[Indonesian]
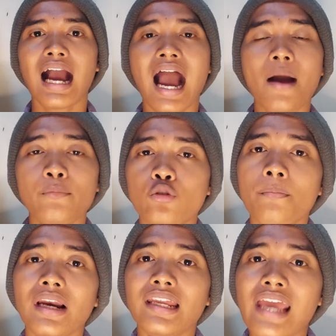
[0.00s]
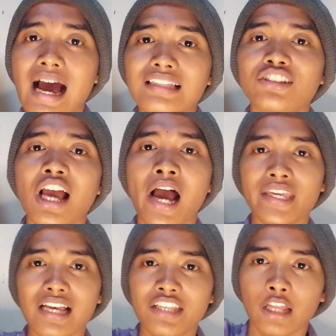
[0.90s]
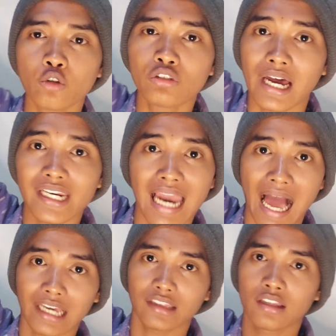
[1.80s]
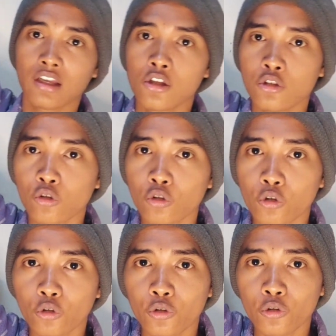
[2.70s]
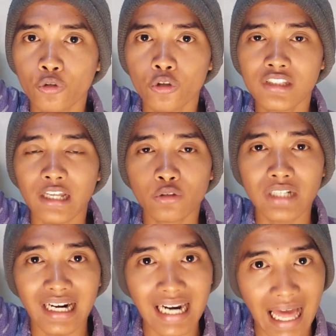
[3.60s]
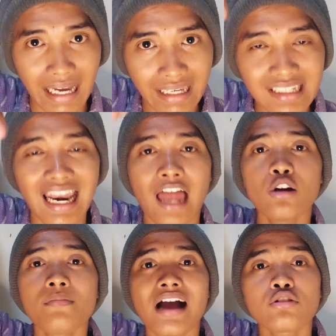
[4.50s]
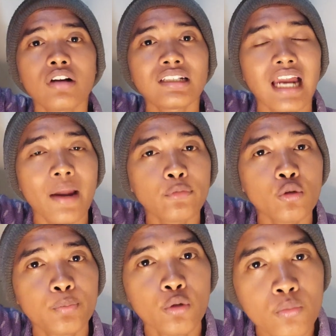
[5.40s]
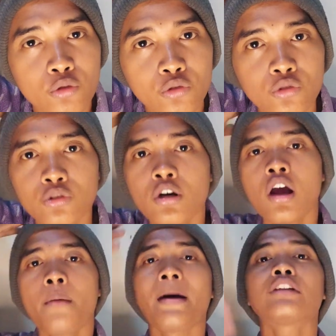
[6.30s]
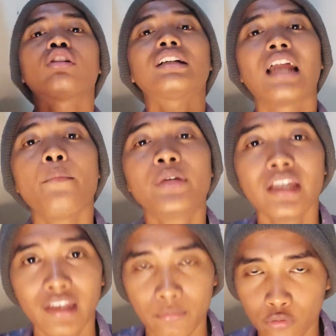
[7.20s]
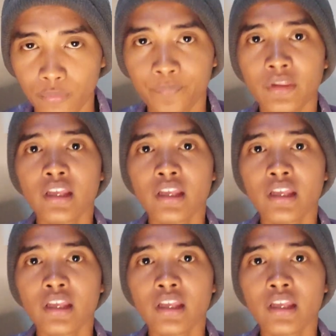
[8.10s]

kamu melihat cahaya jatuh dari langit. Celuruh jatuh dari langit lalu masuk ke dalam tubuhmu, masuk ke dalam dirimu.